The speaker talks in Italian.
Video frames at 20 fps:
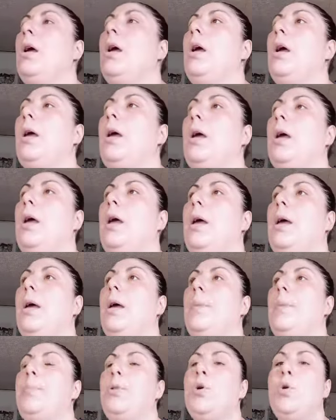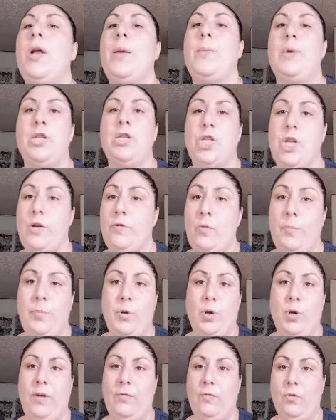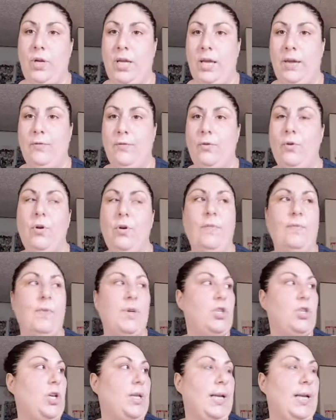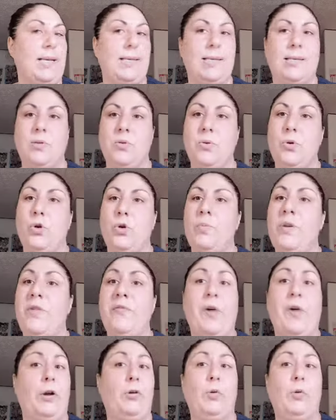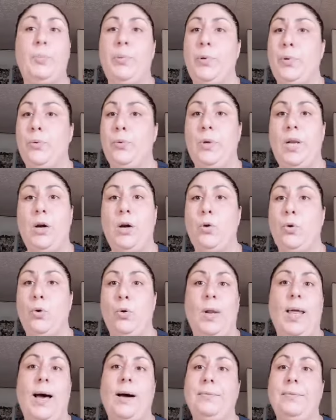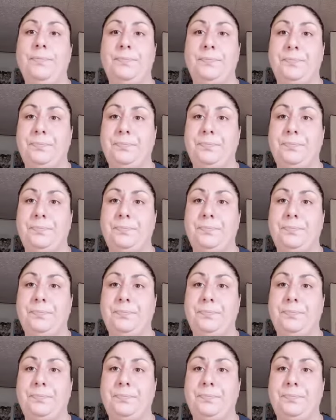E più ne mangiavo più ne volevo, invece adesso non mi fanno più la gola